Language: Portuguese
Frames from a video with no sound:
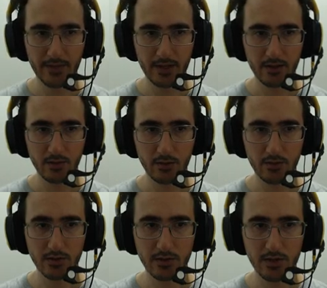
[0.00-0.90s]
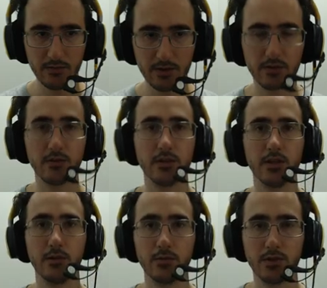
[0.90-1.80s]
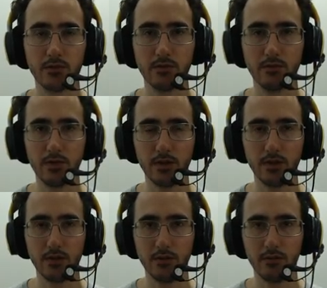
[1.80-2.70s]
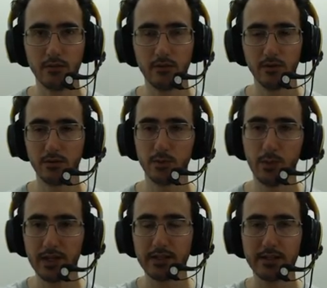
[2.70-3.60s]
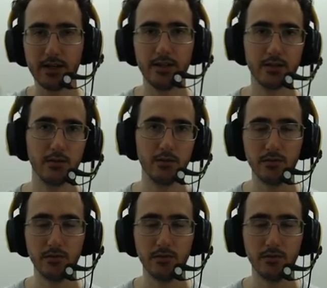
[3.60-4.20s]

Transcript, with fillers: Todos os níveis nós temos é, os pedestais com